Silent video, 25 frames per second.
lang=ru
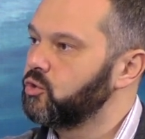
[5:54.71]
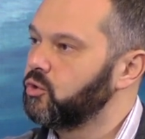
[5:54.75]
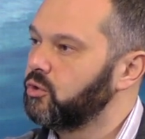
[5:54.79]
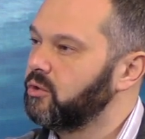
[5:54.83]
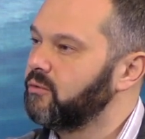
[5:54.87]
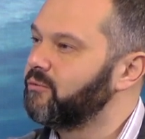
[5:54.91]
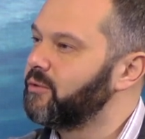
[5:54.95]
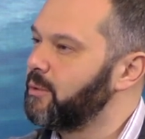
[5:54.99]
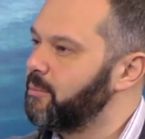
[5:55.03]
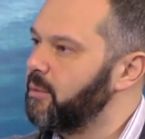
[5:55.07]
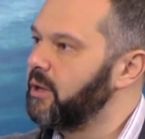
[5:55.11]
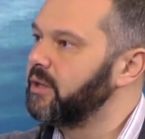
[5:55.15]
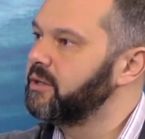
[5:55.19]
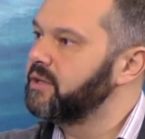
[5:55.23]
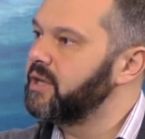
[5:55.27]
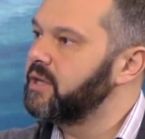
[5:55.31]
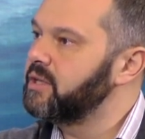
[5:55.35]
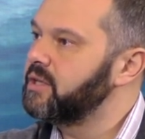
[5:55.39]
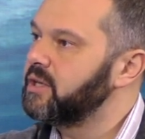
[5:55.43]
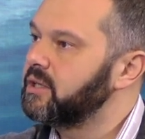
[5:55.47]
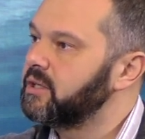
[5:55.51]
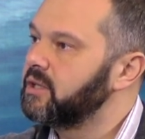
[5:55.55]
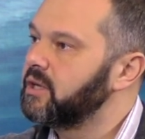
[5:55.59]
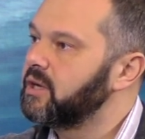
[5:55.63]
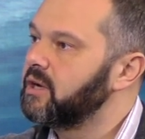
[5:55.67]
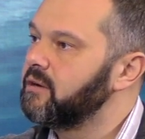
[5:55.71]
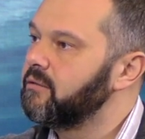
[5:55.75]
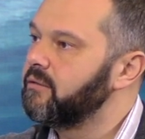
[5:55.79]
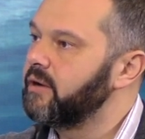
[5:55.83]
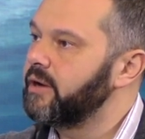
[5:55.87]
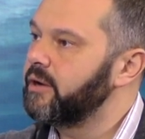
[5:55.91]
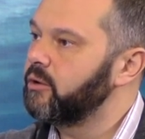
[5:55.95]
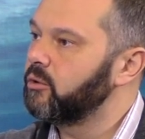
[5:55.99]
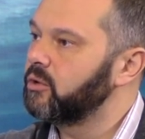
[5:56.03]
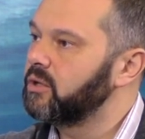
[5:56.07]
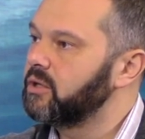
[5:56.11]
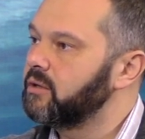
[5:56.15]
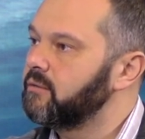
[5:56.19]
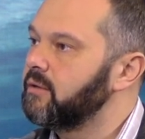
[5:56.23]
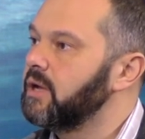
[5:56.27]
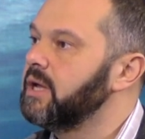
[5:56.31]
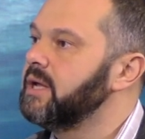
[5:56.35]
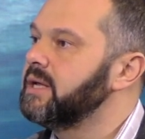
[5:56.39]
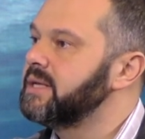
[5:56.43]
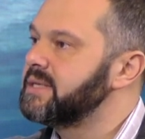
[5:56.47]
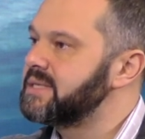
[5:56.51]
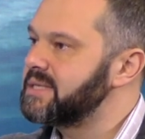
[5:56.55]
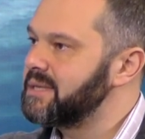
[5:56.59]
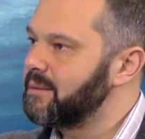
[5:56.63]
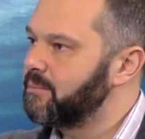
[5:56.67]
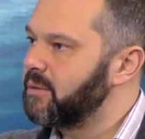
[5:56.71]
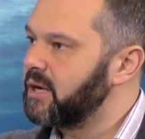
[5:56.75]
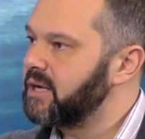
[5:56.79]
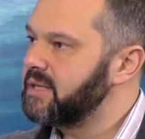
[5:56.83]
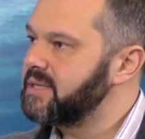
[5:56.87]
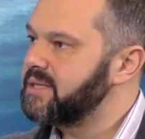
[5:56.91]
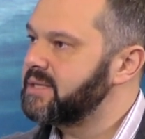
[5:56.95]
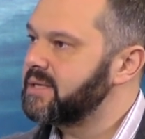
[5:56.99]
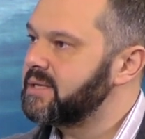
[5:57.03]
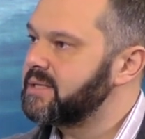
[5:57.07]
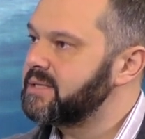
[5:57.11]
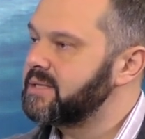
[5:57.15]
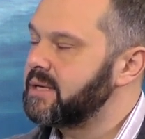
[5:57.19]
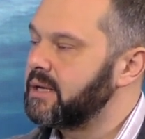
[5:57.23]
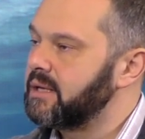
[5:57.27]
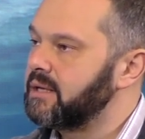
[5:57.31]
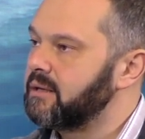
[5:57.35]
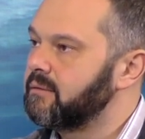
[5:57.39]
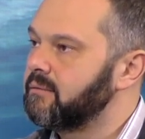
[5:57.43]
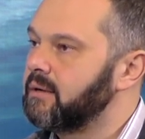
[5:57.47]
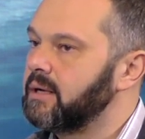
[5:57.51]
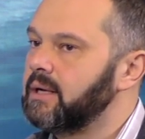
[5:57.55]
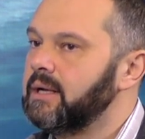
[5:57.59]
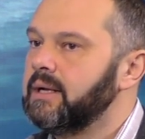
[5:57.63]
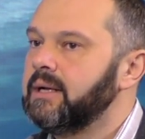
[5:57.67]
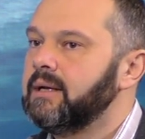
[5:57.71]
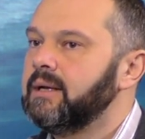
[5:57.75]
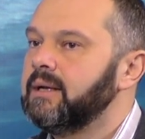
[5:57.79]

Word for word: выполнение договоренного, собраться заново.